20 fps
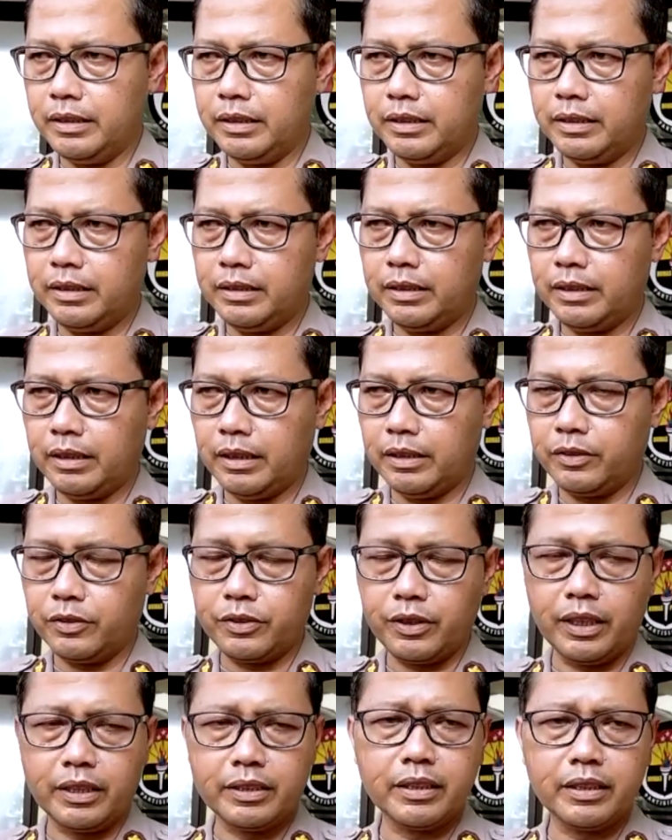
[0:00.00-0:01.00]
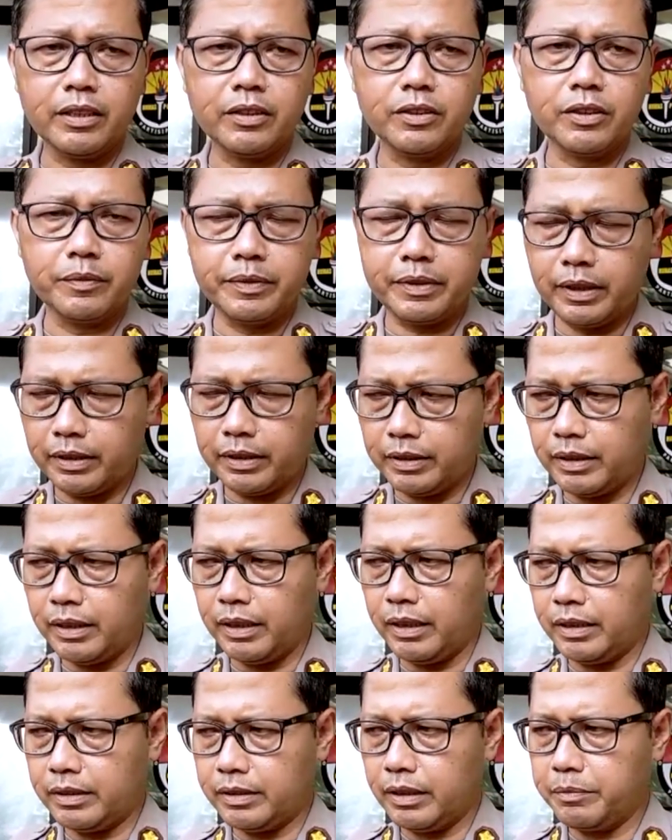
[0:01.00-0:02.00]
atau Selasa sudah bisa kita
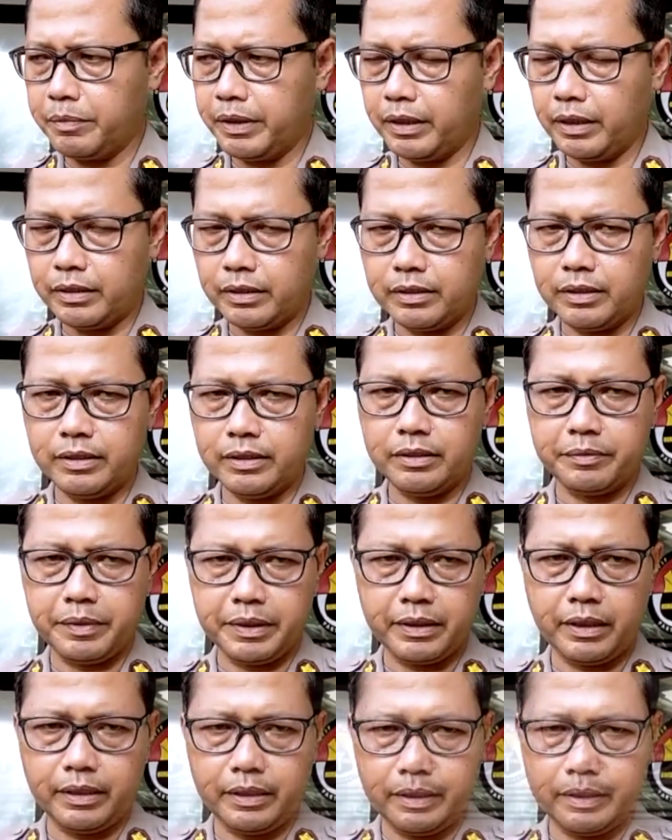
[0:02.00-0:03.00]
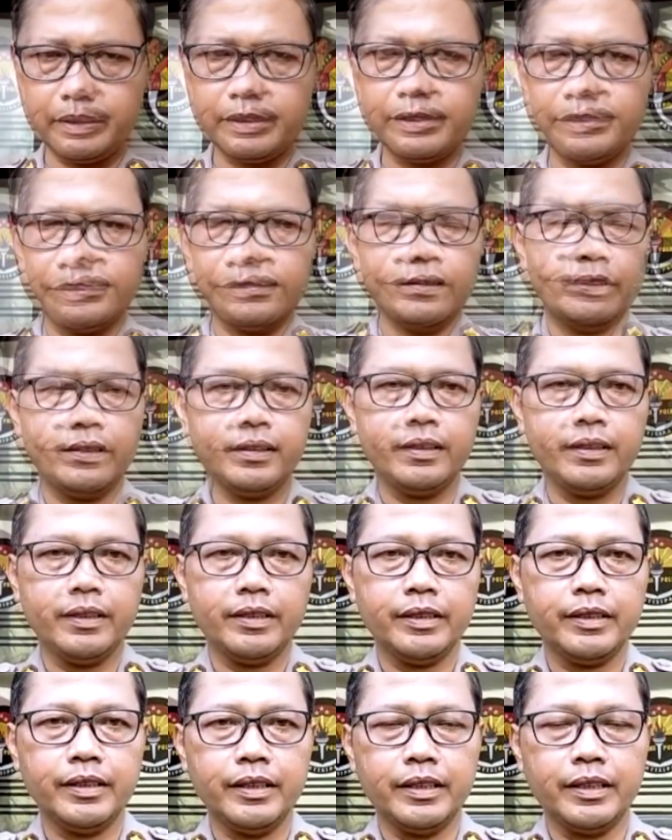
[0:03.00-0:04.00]
sampaikan ke masyarakat.
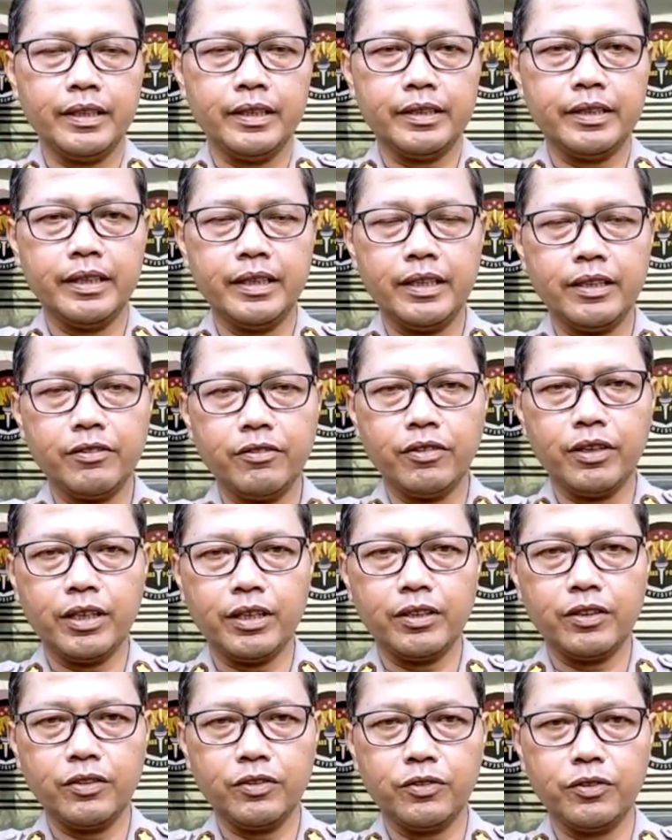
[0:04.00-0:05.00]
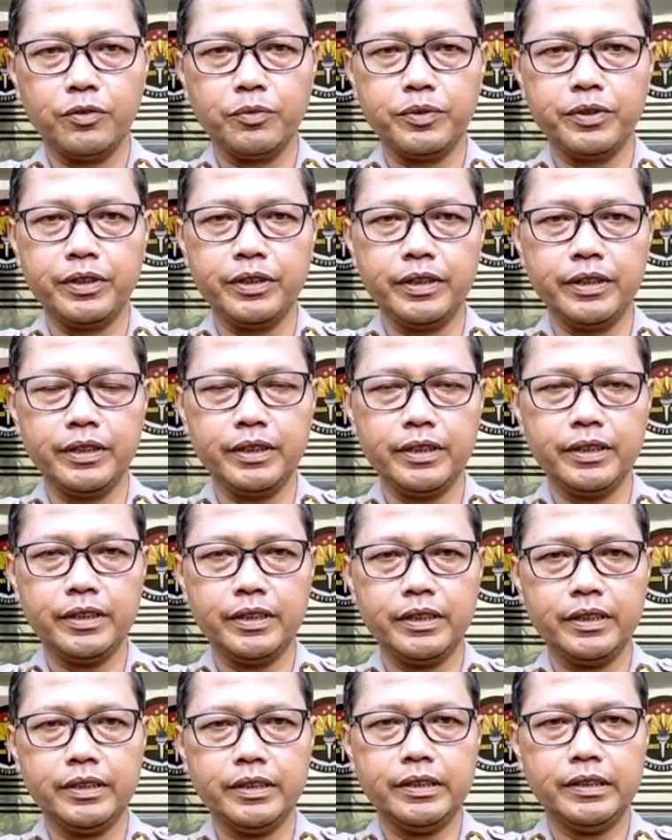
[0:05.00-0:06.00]
Ya, dilakukan
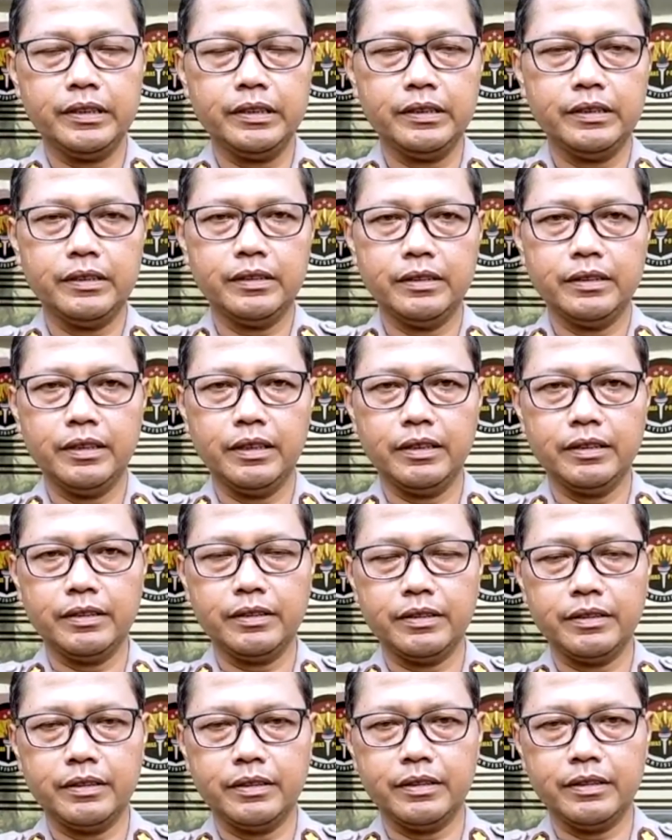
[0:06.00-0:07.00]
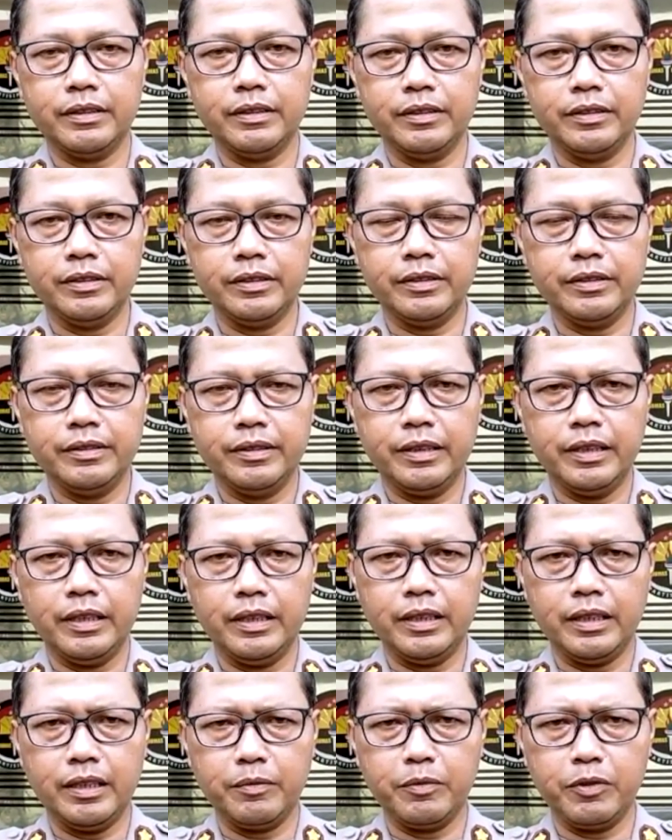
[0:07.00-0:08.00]
otopsi dan
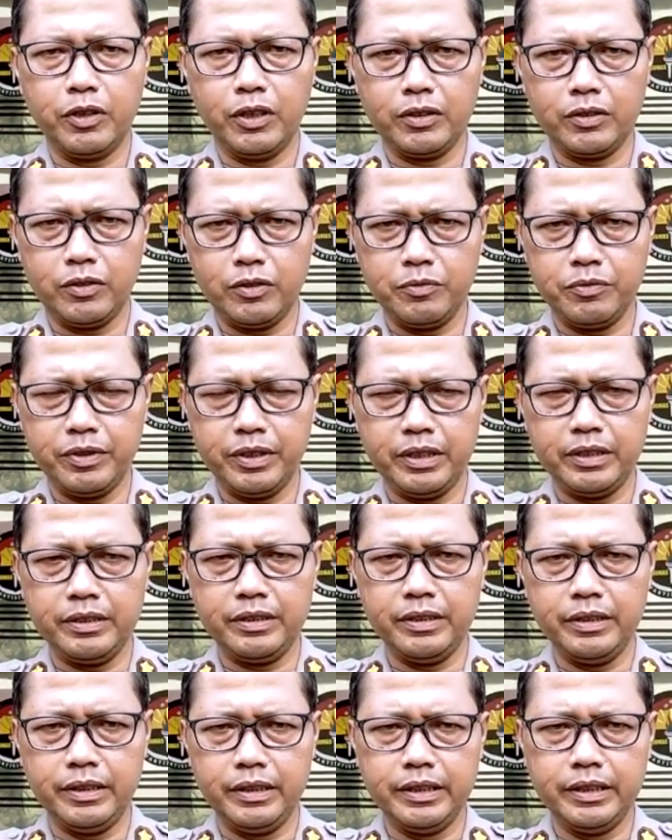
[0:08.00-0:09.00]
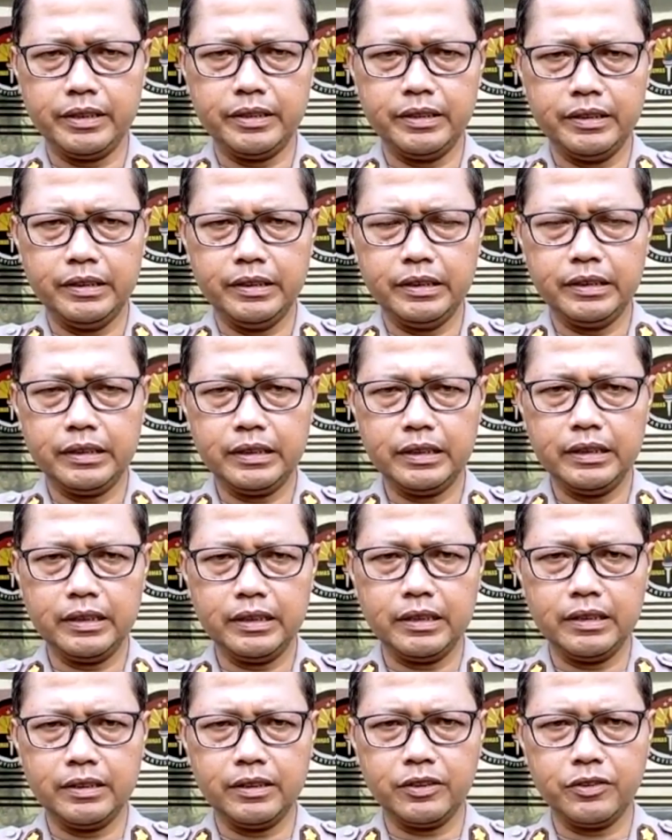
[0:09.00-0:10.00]
uh, laboratorium forensik. Ini
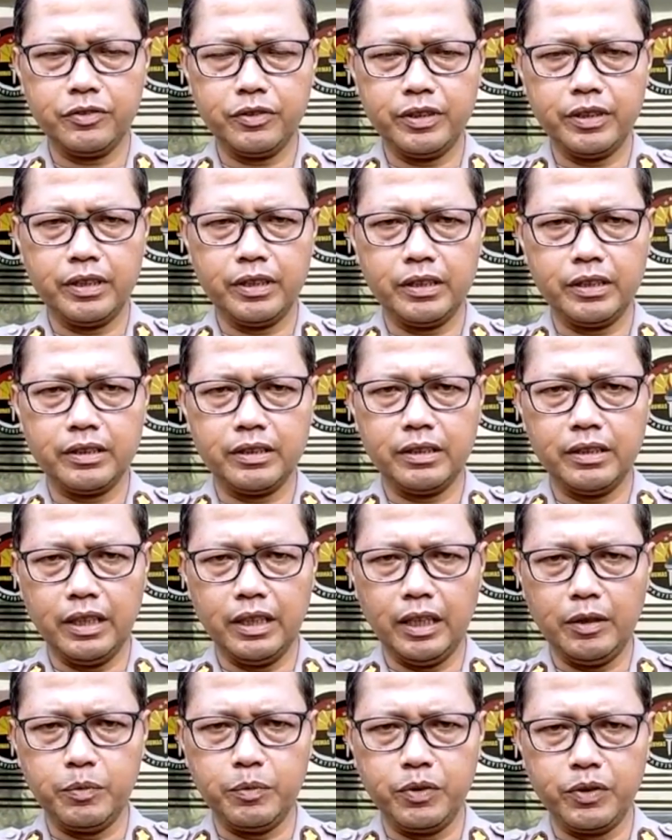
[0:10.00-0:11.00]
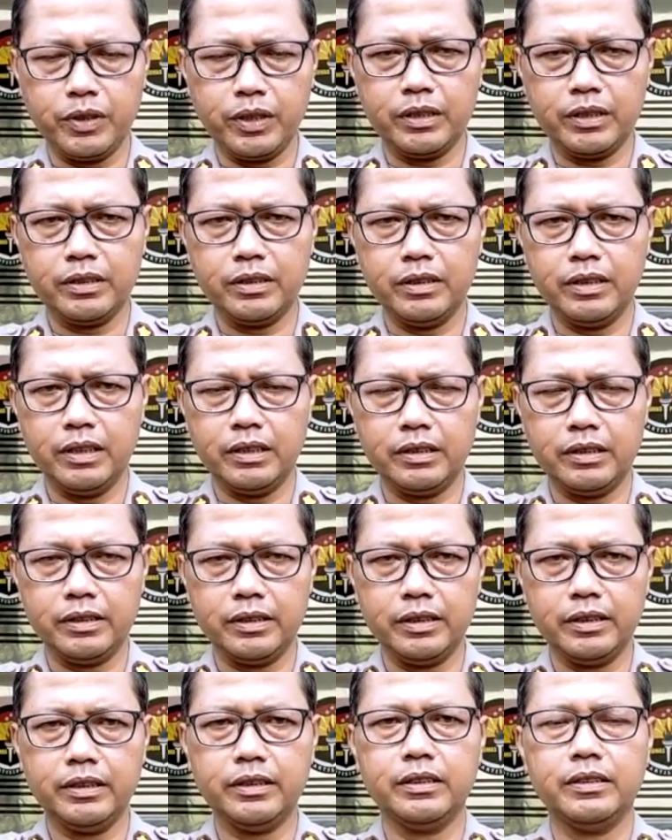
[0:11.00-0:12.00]
kan sesuai dengan laporan
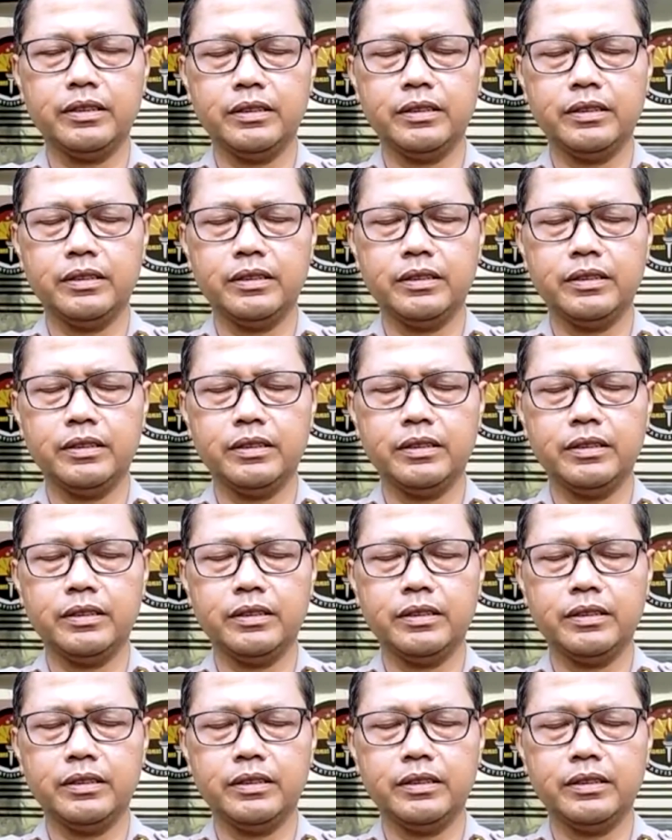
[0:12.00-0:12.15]
dari